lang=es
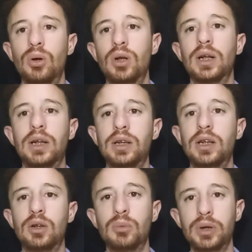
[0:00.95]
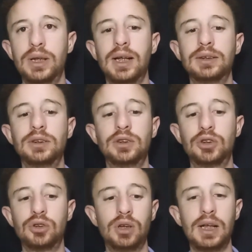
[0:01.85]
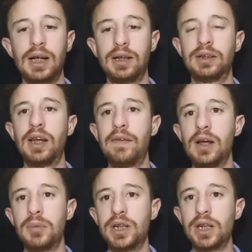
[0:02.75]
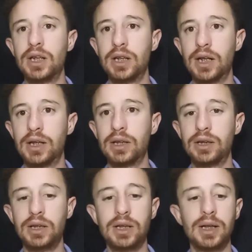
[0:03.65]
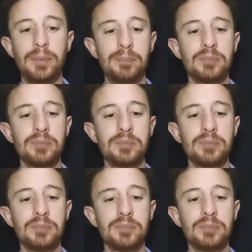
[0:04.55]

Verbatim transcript: Hola gente, ¿cómo están? Son las 3 de la mañana en Argentina.